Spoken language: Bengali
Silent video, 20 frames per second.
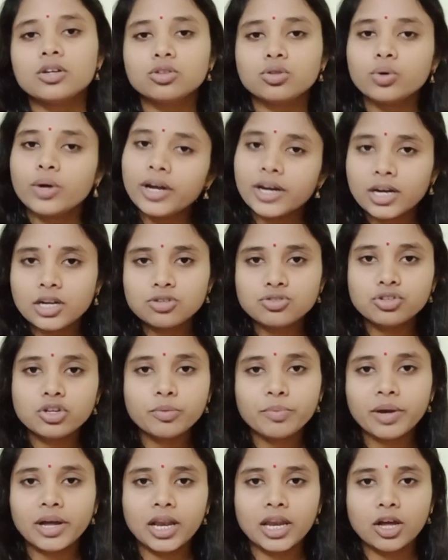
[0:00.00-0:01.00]
তো এটার জন্য
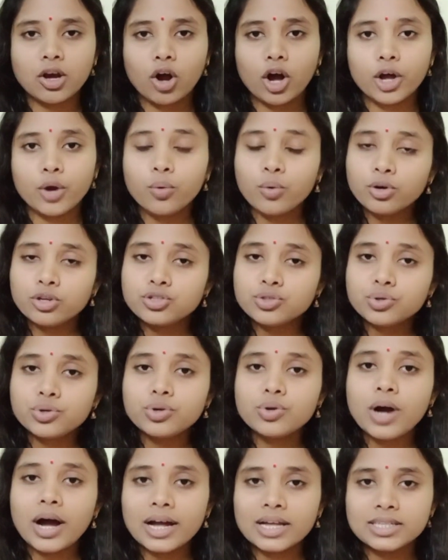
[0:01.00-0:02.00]
মেনলি হয় ওই জন্য
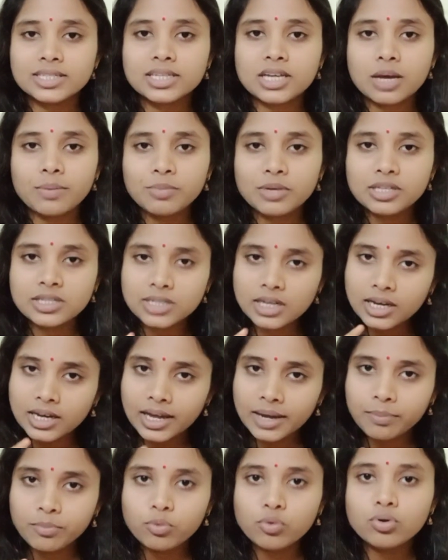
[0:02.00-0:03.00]
আজকে আমি যে
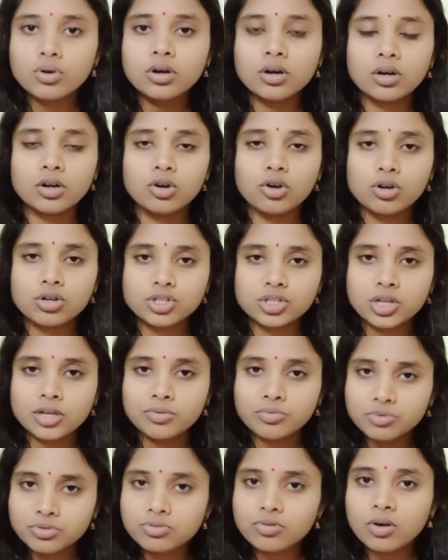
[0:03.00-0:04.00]
লেবুর রসটা
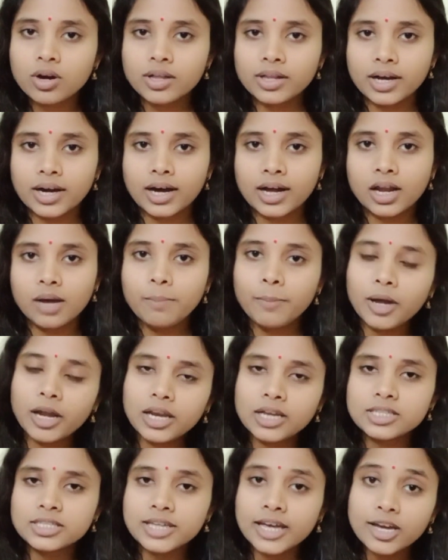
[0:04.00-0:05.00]
ইউজ করা দেখালাম
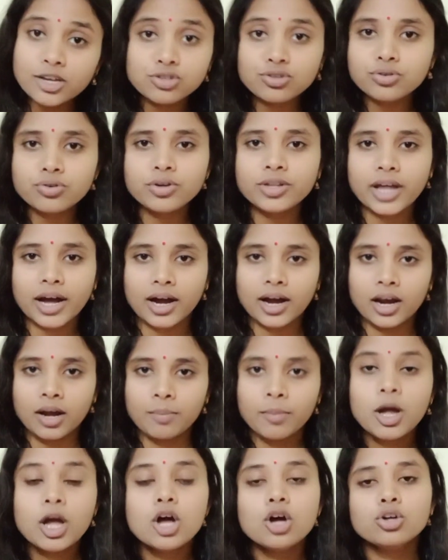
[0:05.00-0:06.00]
মেনলি সেই জন্যই দেখালাম
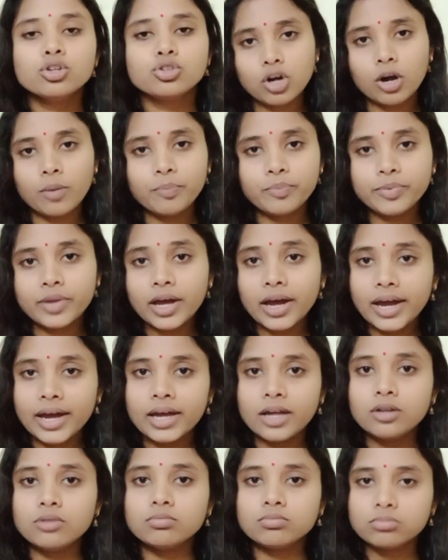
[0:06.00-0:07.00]
সপ্তাহে
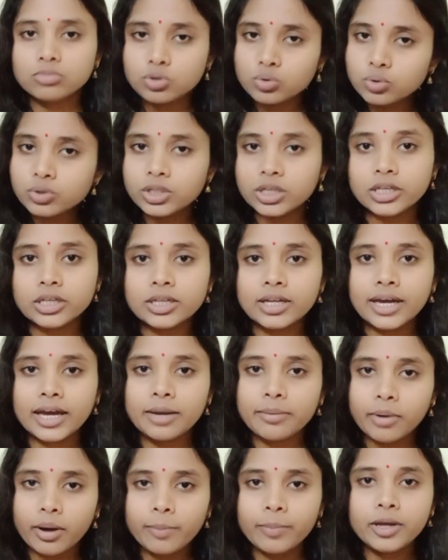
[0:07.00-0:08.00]
দুদিন
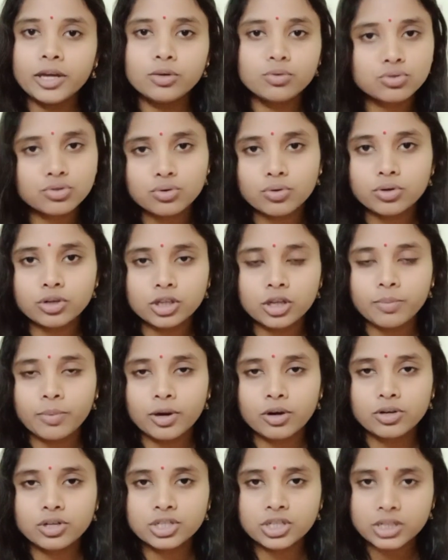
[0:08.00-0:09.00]
এইভাবে ইউজ করতে পারো
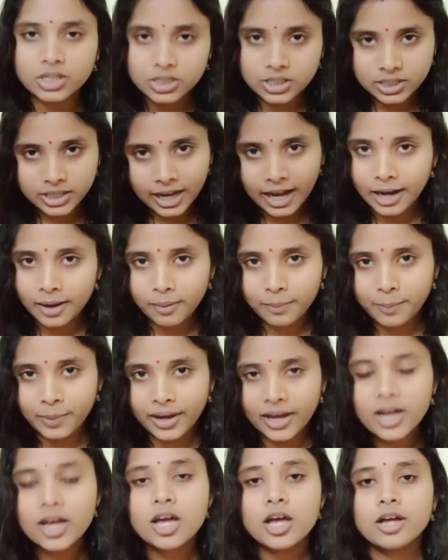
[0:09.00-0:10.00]
নিজেদের স্ক্যাল্পে
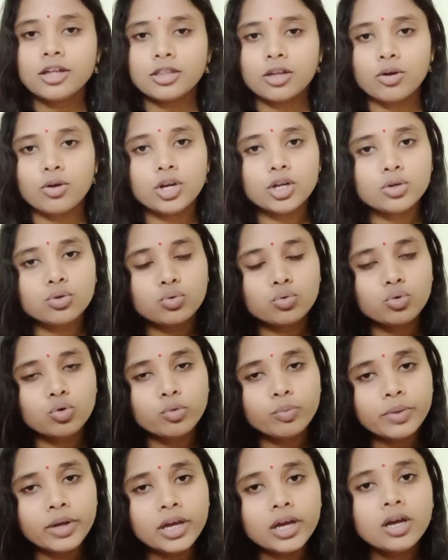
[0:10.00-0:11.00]
তাহলে
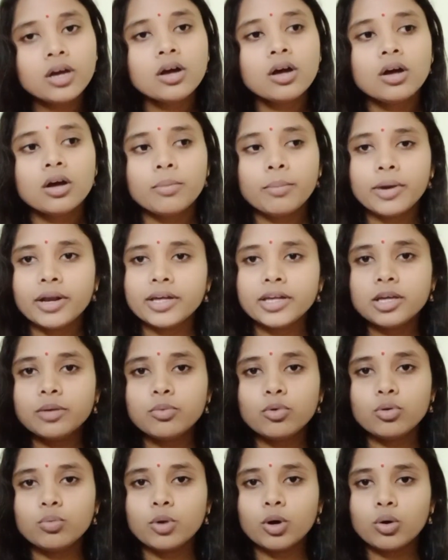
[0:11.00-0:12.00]
খুবই মানে কি
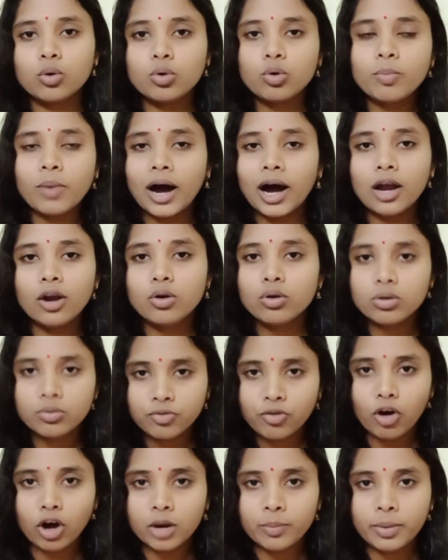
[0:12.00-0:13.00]
বলবো খুব ভালো
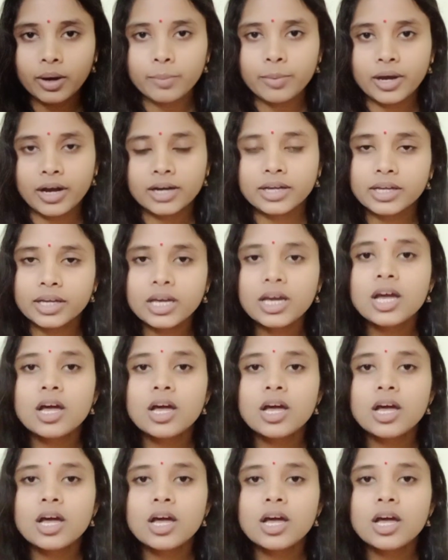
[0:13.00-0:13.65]
ফল পাবে আর কি